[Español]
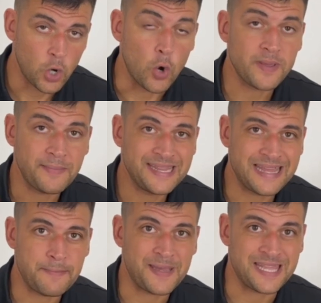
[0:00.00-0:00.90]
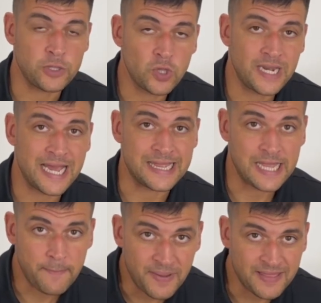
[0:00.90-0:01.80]
obviamente dependiendo de la
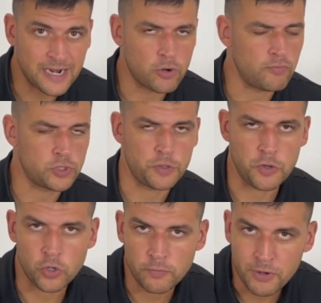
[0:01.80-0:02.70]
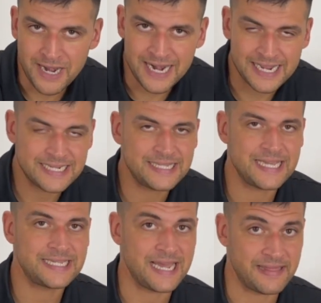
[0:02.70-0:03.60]
etapa, de la composición corporal en la que
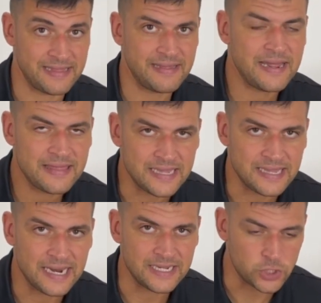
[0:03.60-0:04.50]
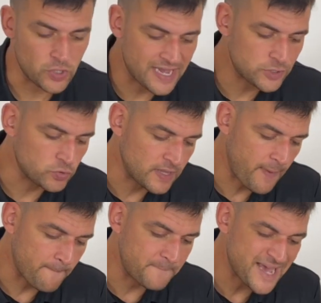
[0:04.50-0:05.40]
estés, etcétera, etcétera, esto ya es un
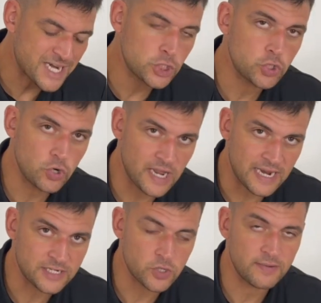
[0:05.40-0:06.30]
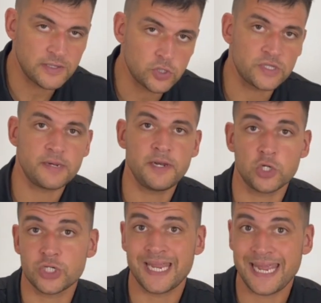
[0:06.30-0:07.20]
tema personal, estoy hablando en
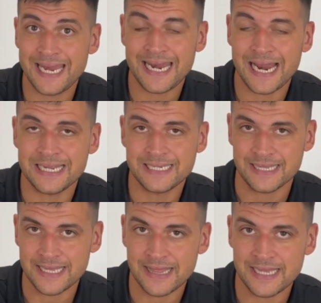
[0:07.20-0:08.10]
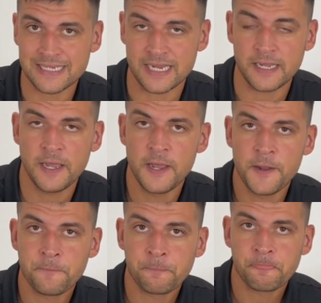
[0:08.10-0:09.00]
términos generales, entiéndase,
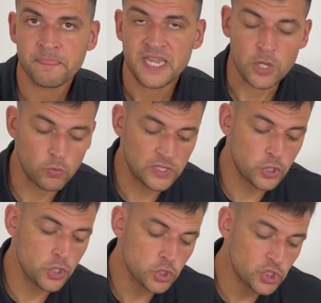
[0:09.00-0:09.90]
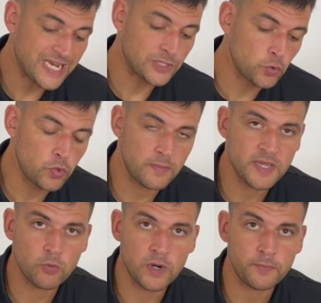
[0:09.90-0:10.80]
y cuando yo saturo
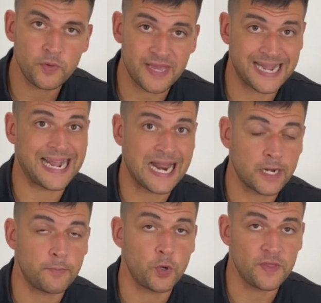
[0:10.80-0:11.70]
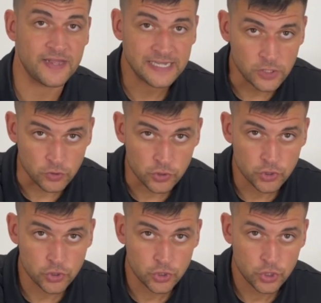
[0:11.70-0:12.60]
mi cuerpo de
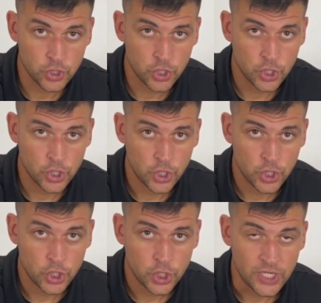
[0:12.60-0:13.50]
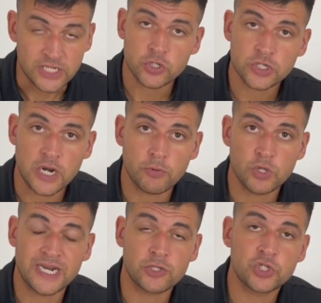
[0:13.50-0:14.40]
carbohidratos, esos
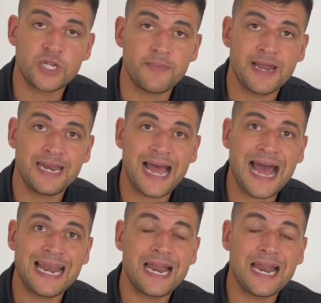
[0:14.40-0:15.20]
carbohidratos se van al